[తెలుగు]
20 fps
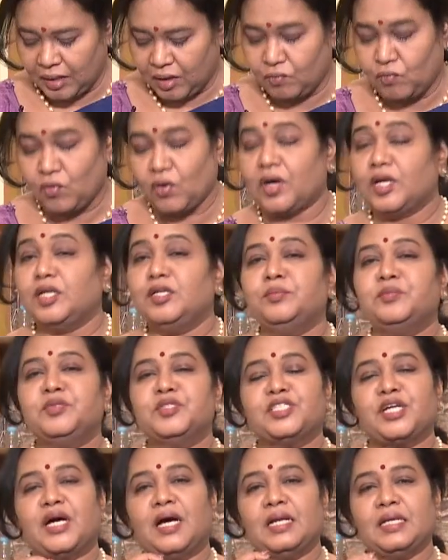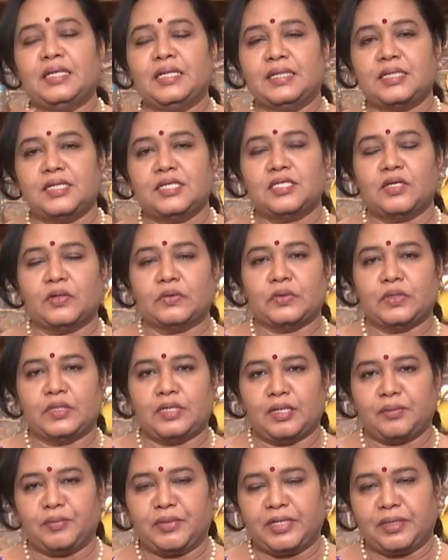ఆ వాల్యూమ్ చాలా ఇంక్రీజ్
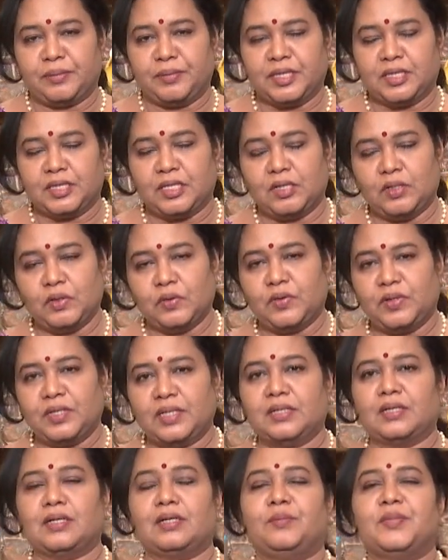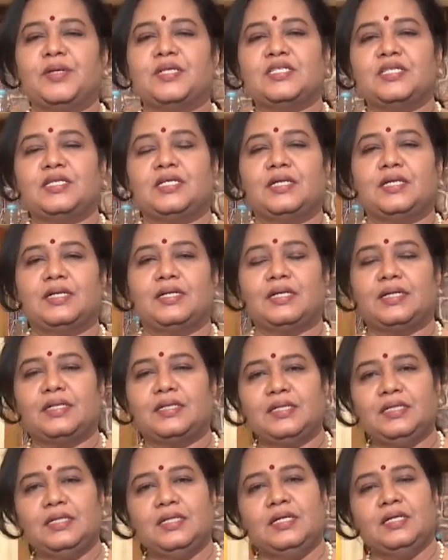అవుతుందన్నమాట మెంతుల్లో ఉన్న కెపాసిటీ ఏంటంటే